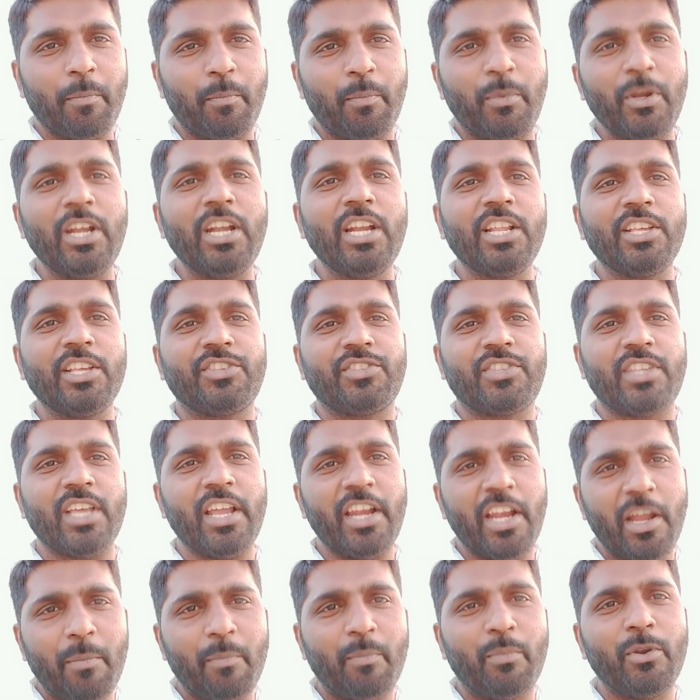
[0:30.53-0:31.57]
బిల్లు ఇస్తే
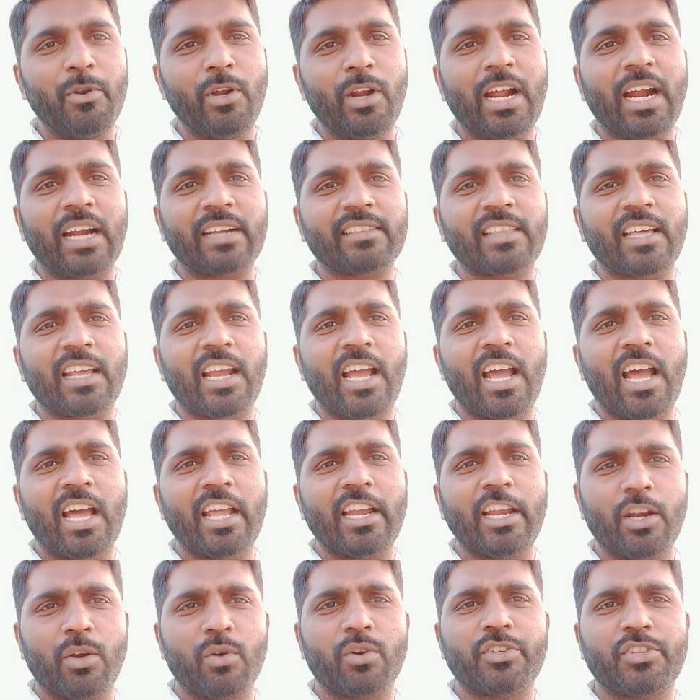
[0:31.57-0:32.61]
నేను బిల్లు కడతానా
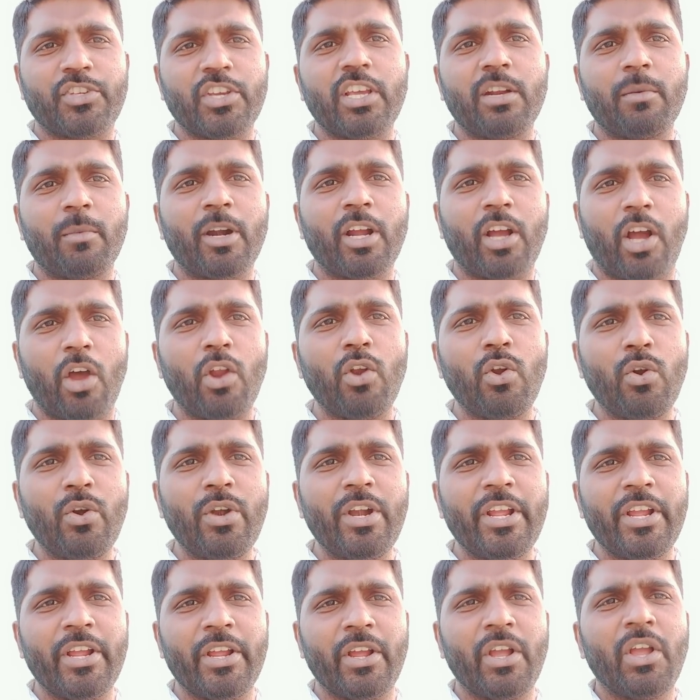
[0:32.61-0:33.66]
నేను ఒక చైర్మన్కి
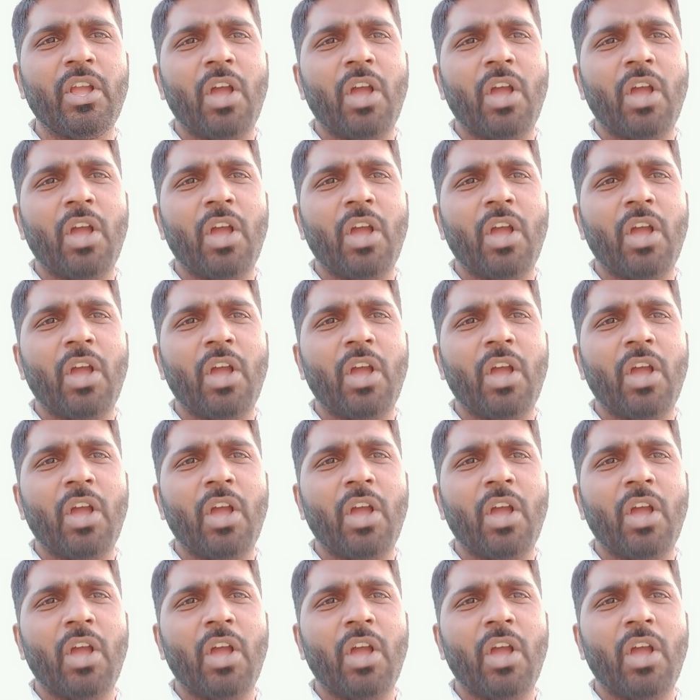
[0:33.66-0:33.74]
అల్లుడిని